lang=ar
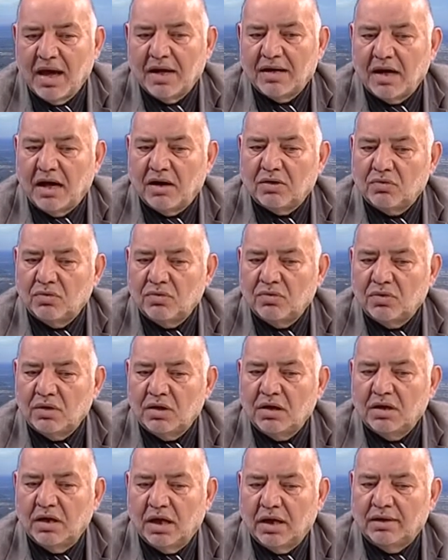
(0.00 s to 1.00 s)
أنا
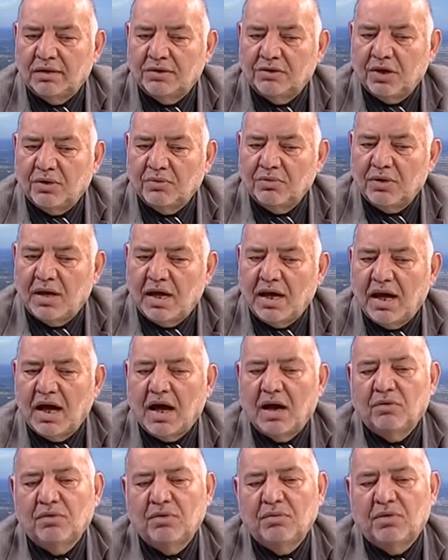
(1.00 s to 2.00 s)
أقول الدولة
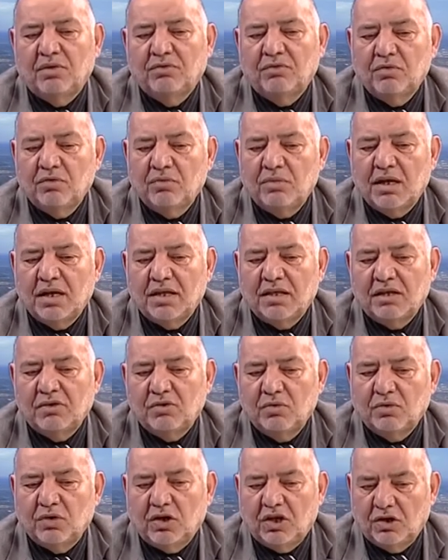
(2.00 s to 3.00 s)
أو المفهوم
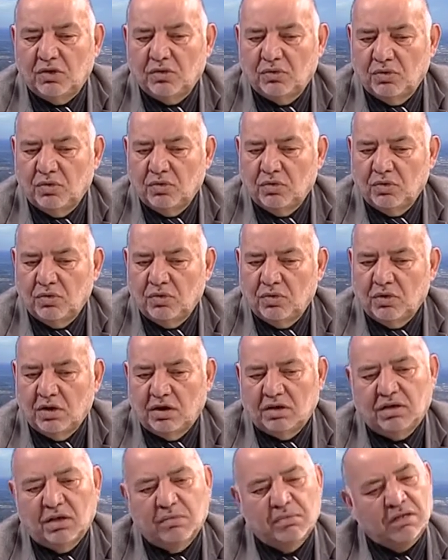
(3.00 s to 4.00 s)
الذي نريده
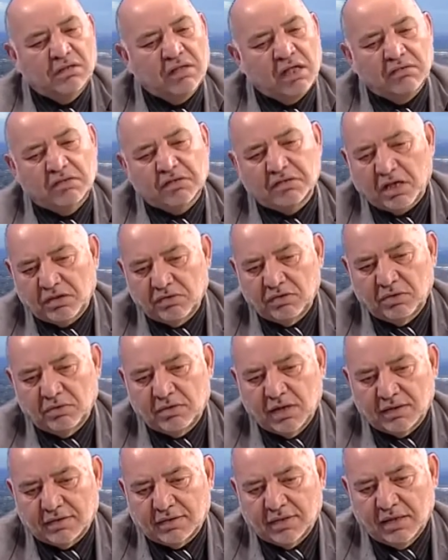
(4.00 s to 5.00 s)
عندما نتحدث عن
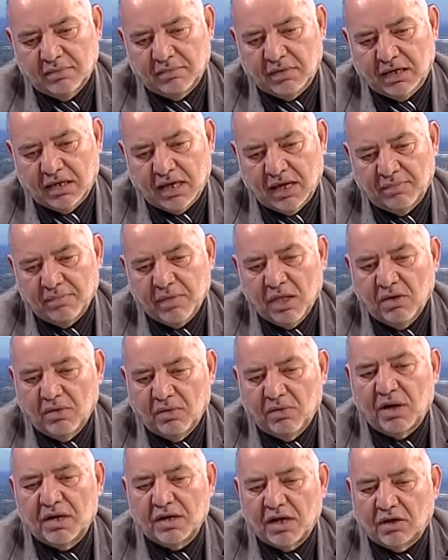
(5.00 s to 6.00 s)
دولة إسلامية
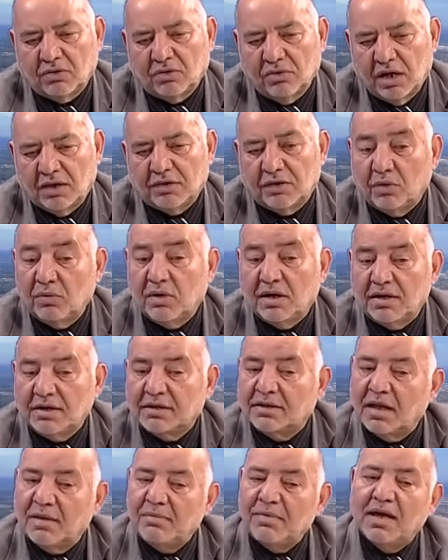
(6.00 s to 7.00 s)
وأنا أقول الدولة
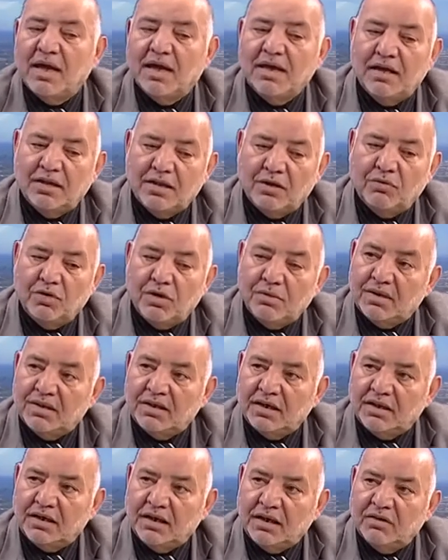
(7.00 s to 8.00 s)
الإسلامية هي دولة
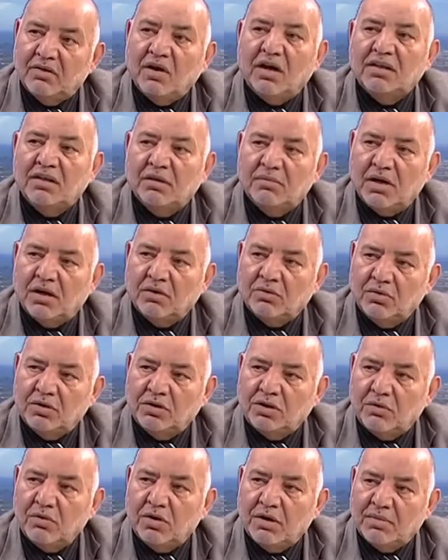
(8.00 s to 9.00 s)
مدنية وعندما
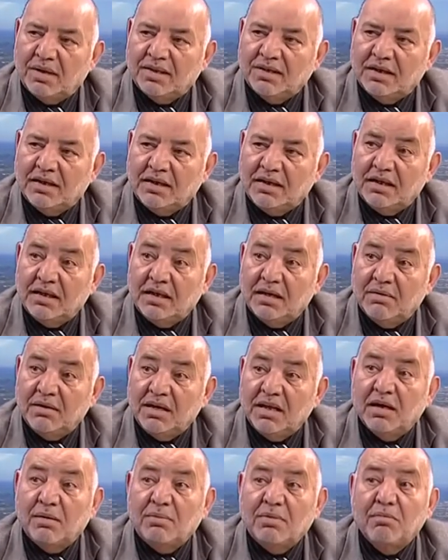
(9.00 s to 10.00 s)
أقول دولة مدنية
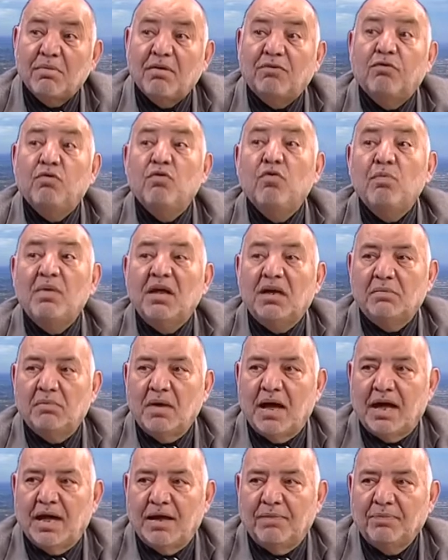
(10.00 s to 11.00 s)
هي بمفهوم
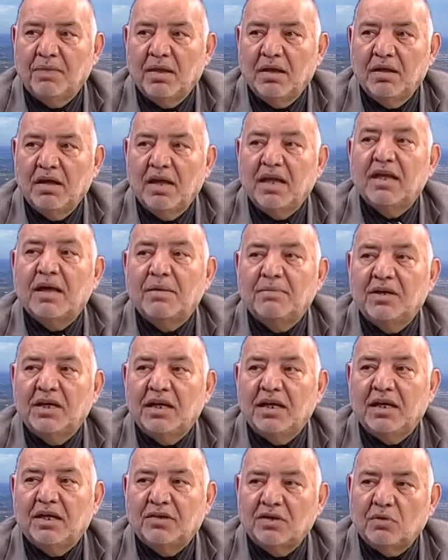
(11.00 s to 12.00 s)
ما هي
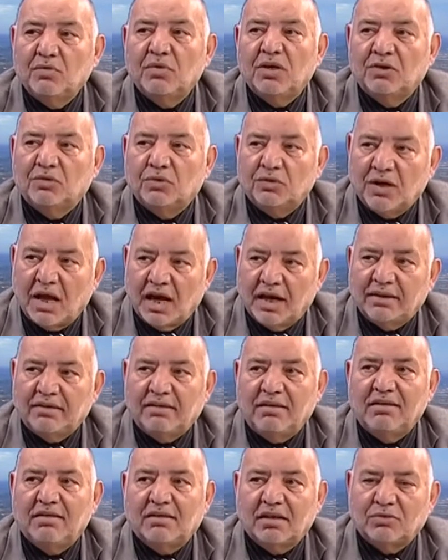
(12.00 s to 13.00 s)
هي دولة
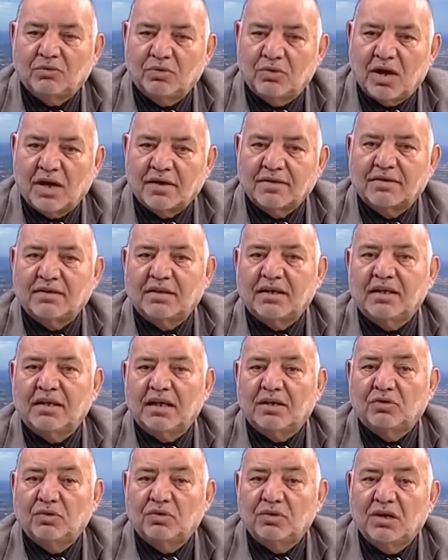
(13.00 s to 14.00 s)
حديثة
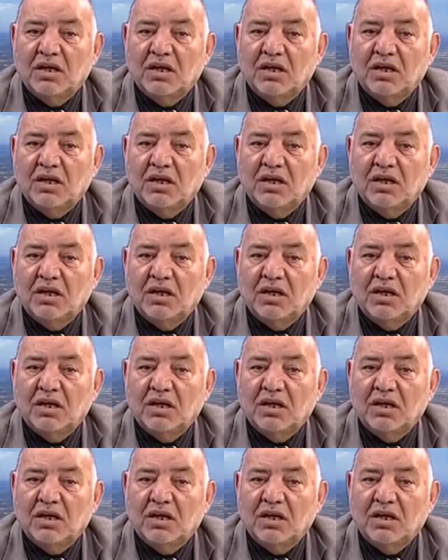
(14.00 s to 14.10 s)
عصرية